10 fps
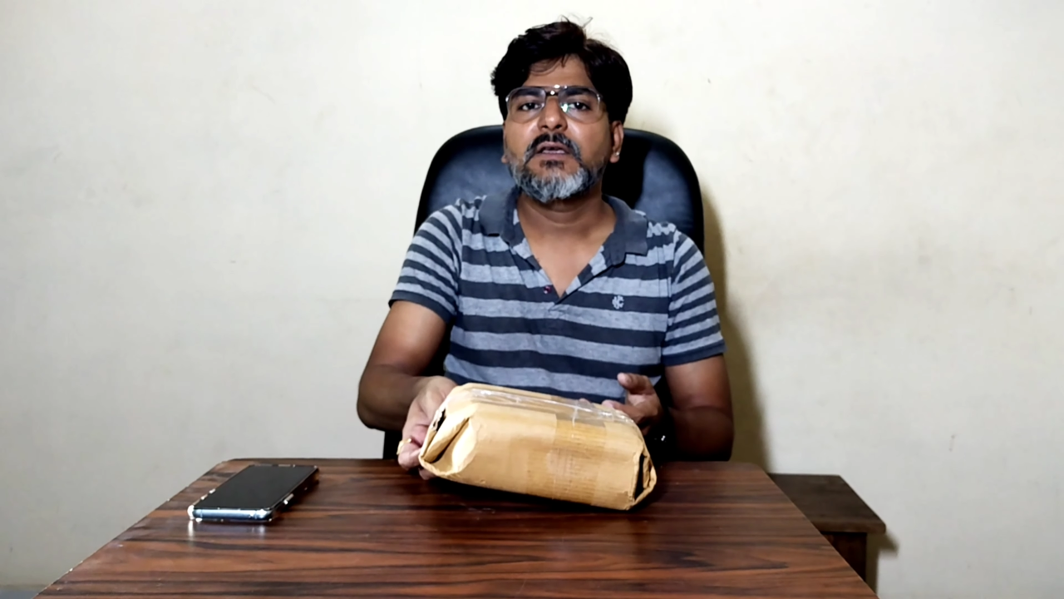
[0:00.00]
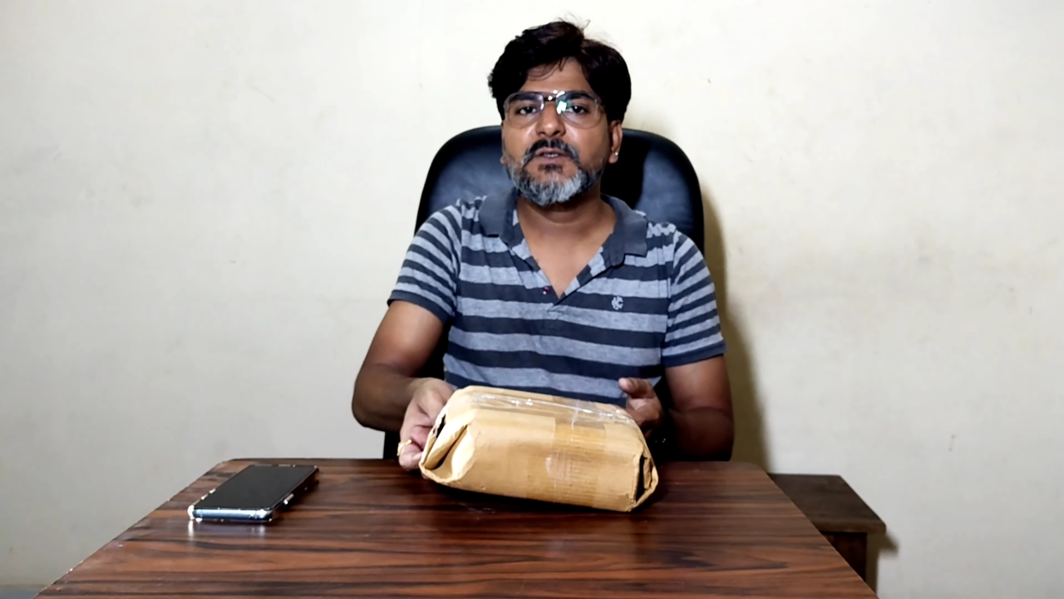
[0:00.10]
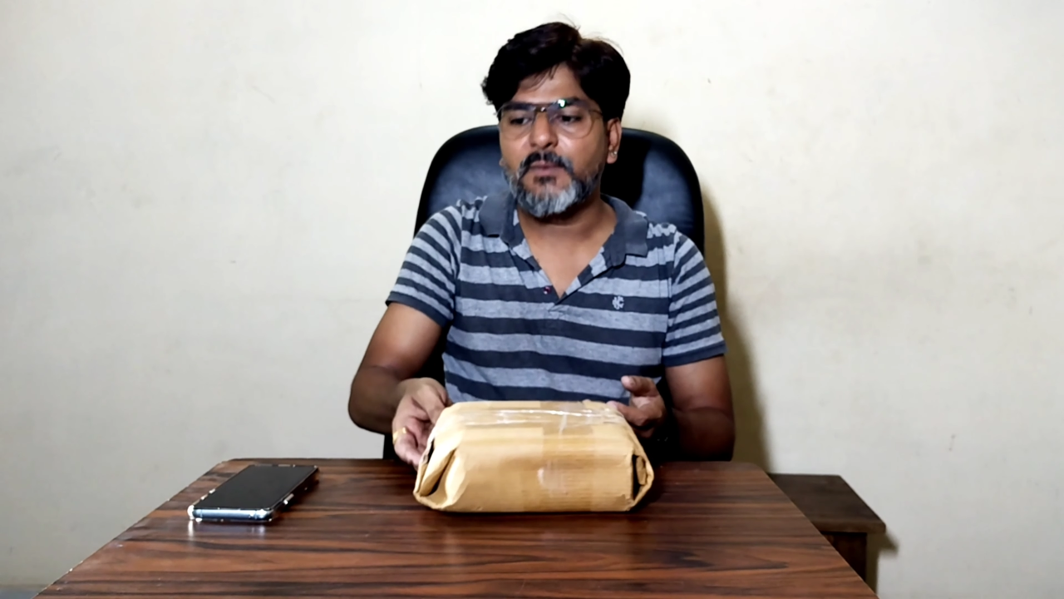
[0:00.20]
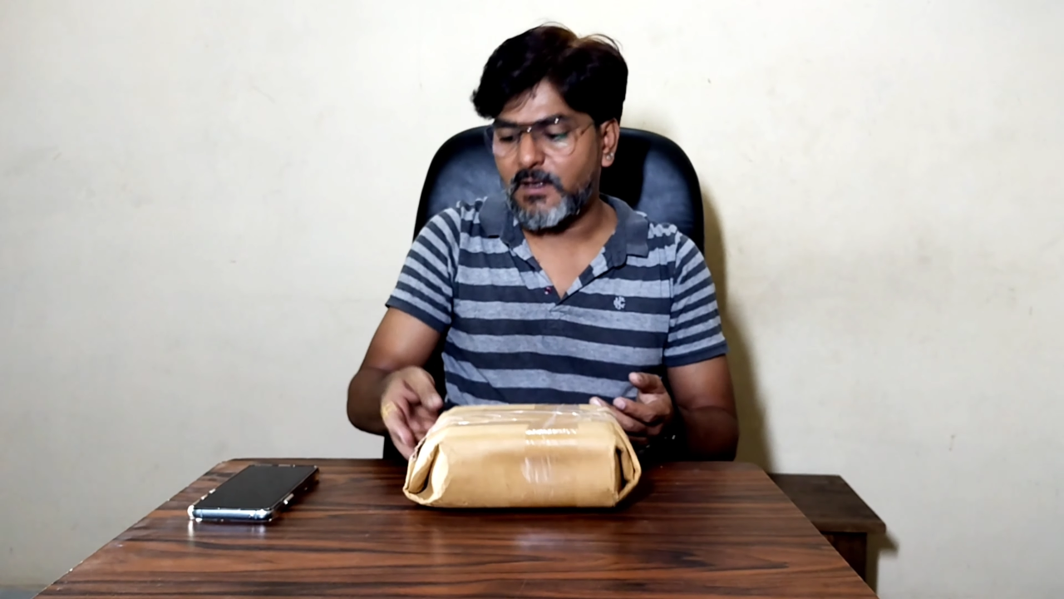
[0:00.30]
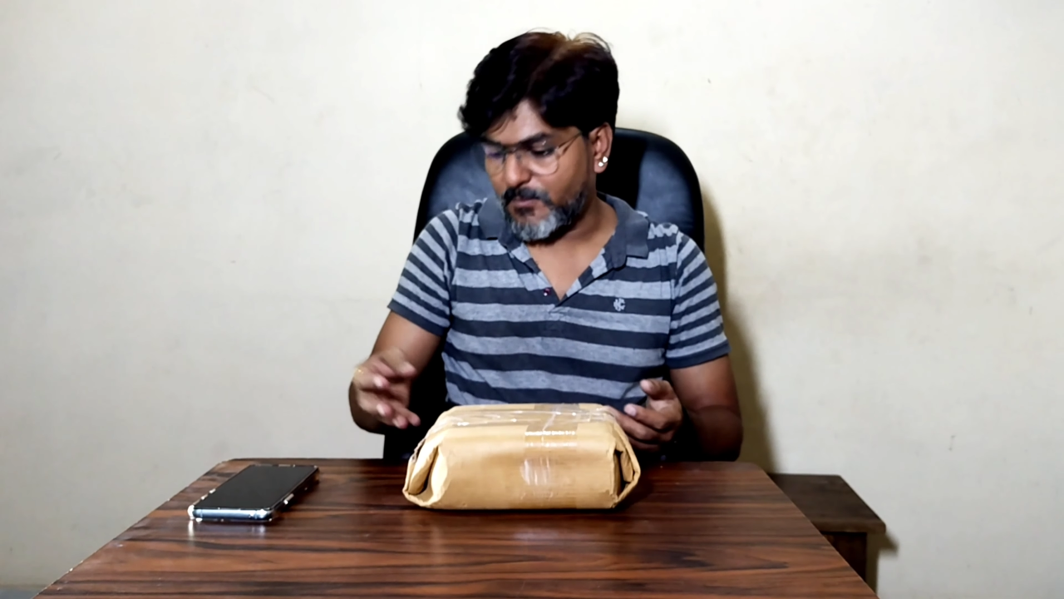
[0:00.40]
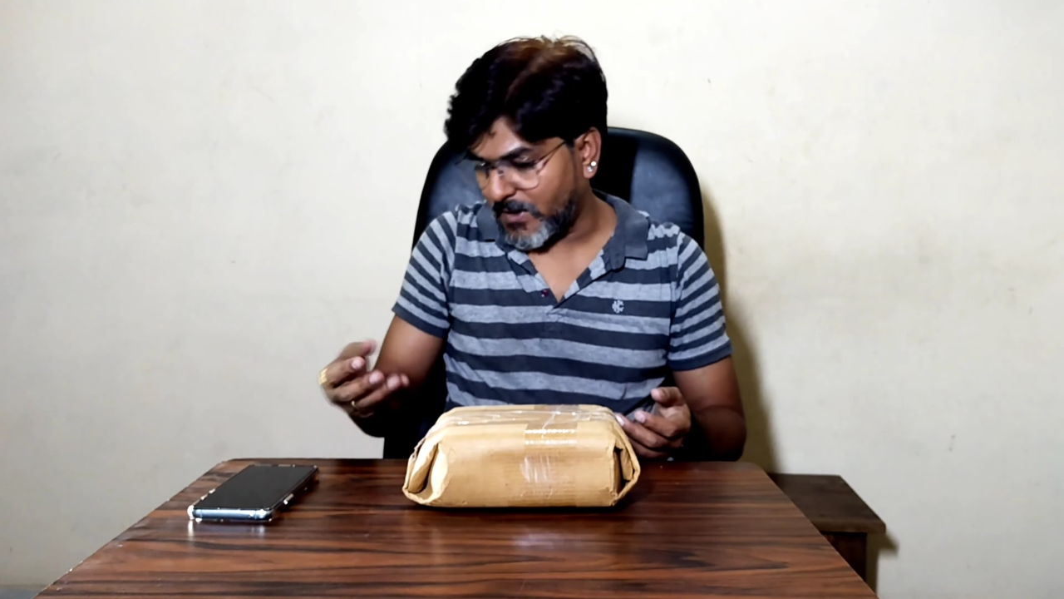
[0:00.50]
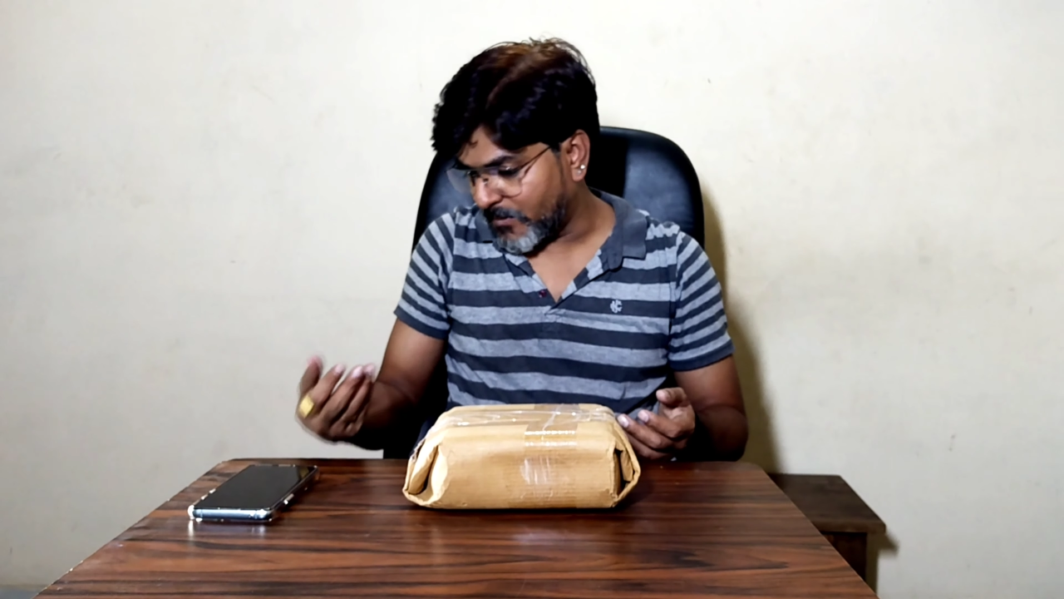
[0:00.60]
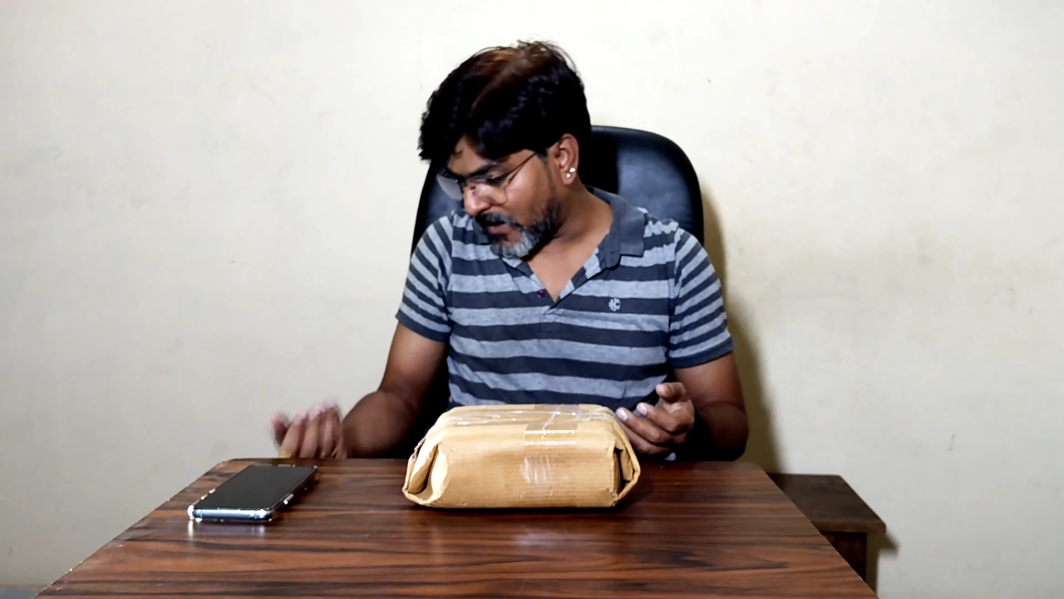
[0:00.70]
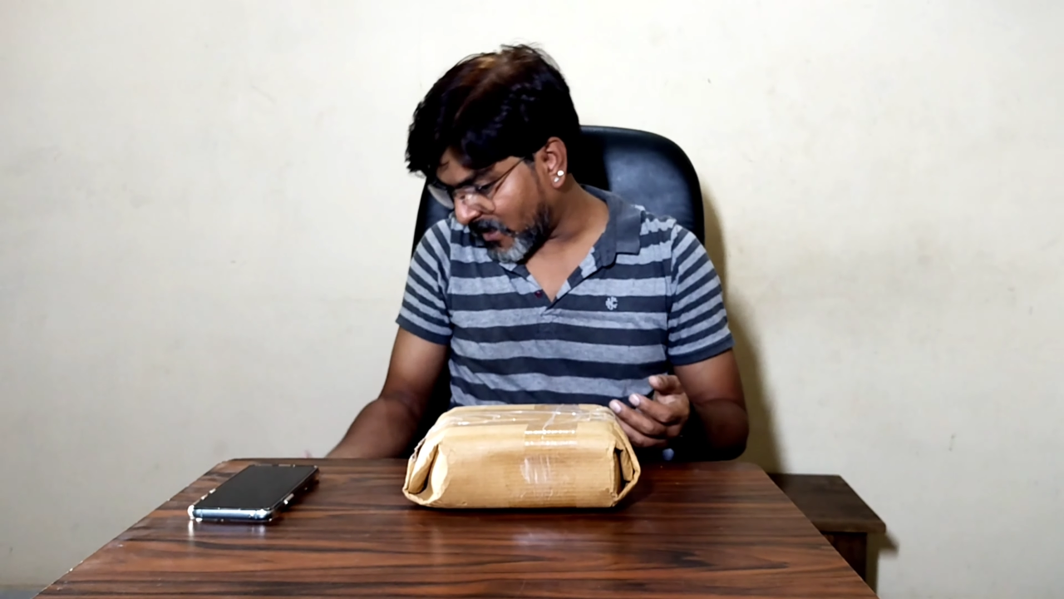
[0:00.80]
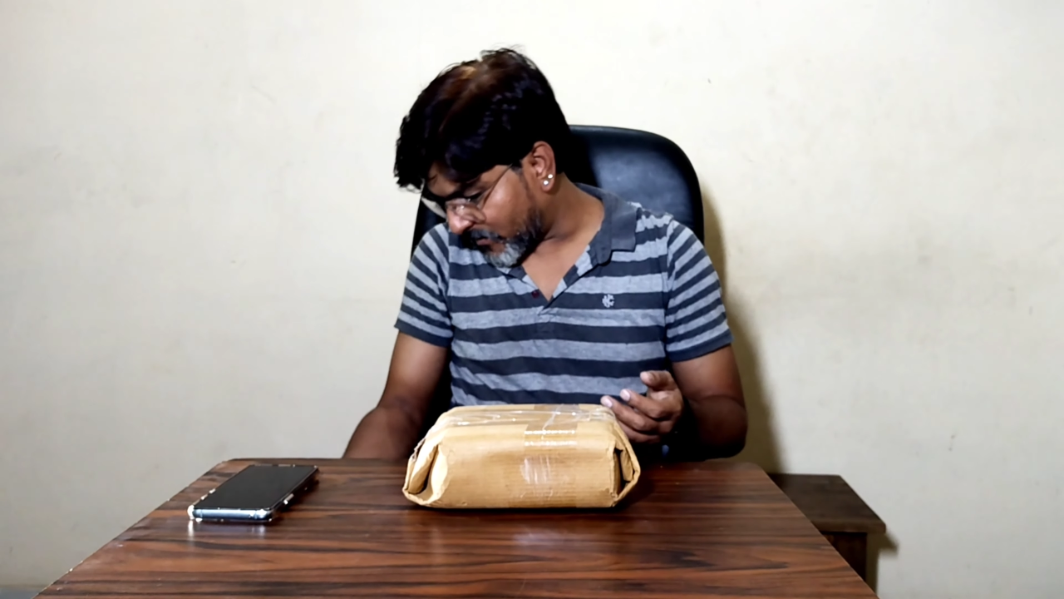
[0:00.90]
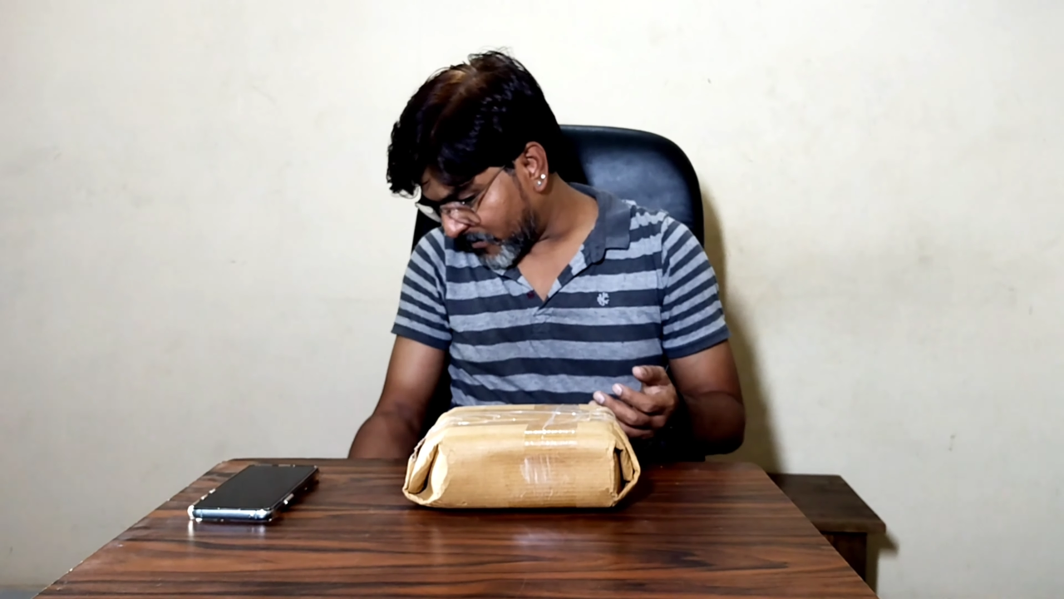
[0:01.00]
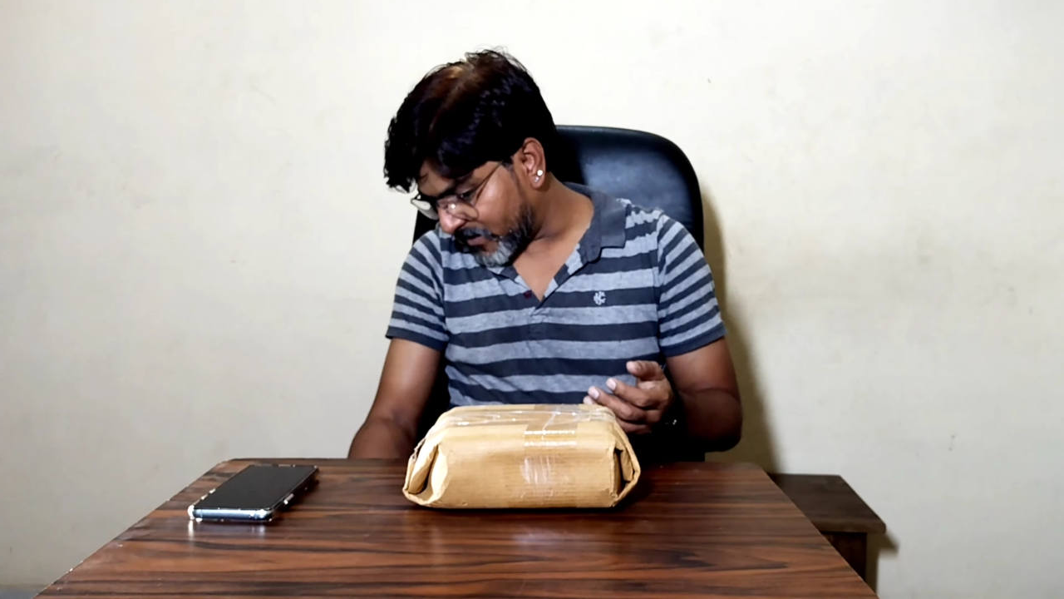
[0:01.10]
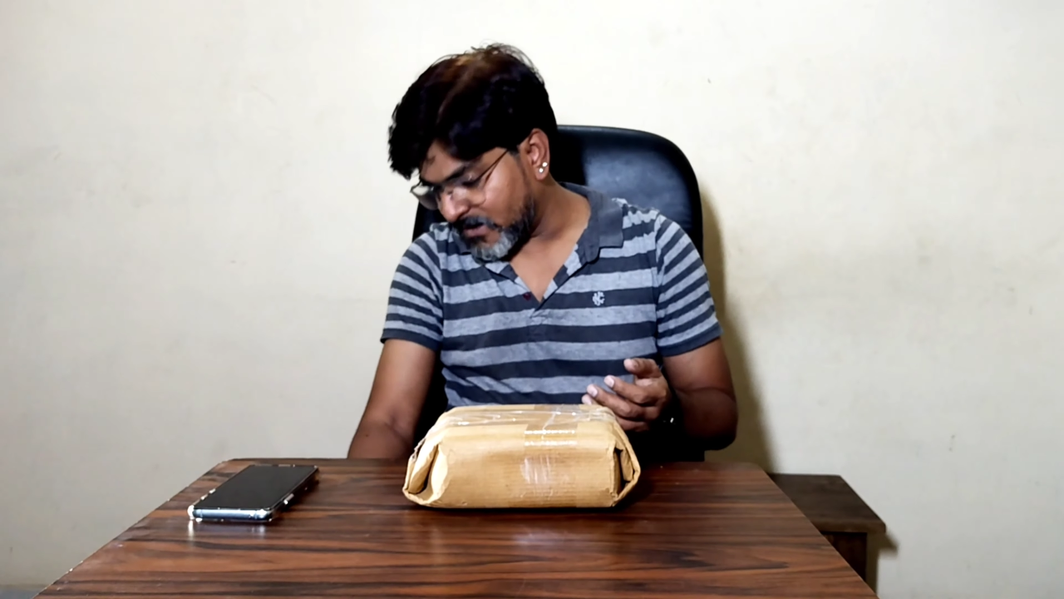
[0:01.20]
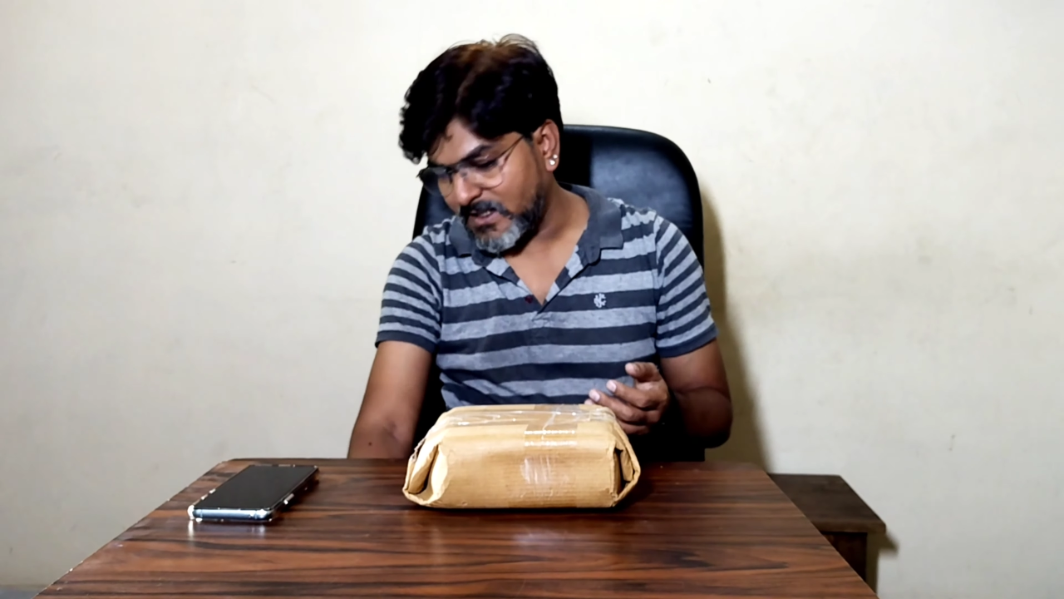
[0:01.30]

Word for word: इसमें फ्लिपकार्ट में भी